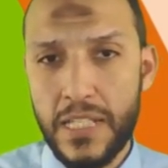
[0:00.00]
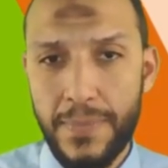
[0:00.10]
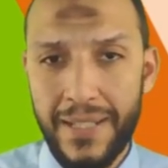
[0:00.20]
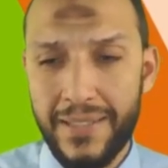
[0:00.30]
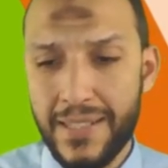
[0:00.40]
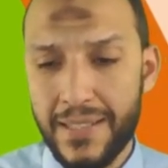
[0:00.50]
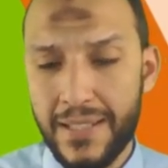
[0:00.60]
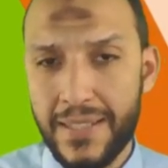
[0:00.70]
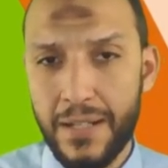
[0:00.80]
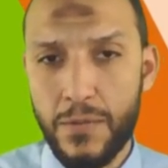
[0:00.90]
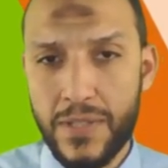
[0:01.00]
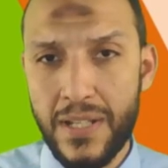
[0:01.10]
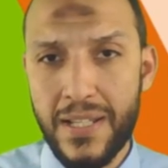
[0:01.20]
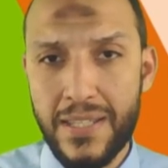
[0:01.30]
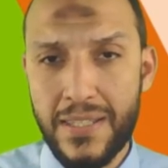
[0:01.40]
نقيس بيها الديستنس او
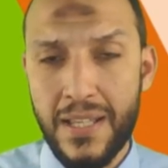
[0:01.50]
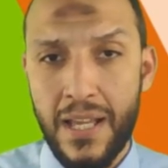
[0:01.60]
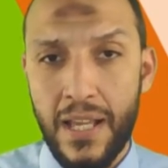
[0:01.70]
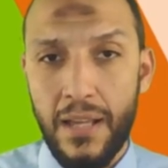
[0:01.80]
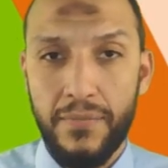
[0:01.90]
السايز